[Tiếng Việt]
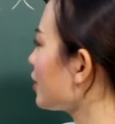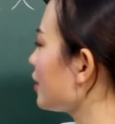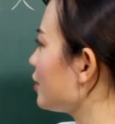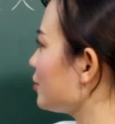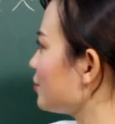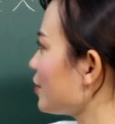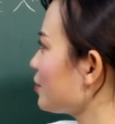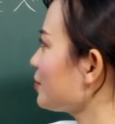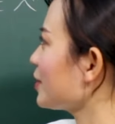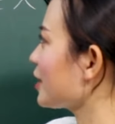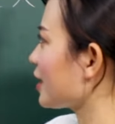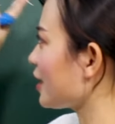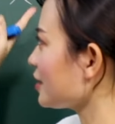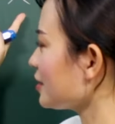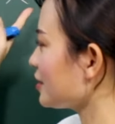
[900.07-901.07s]
này đúng không?
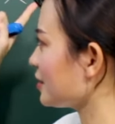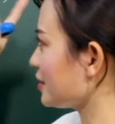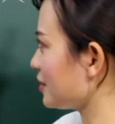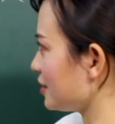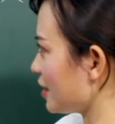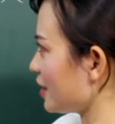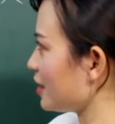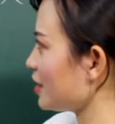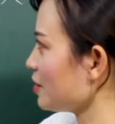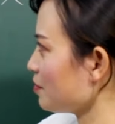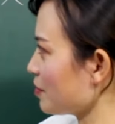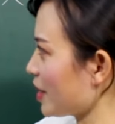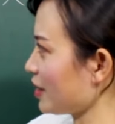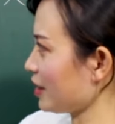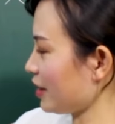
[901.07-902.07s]
Cắt giấy
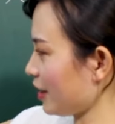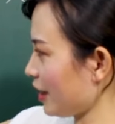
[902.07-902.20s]
bằng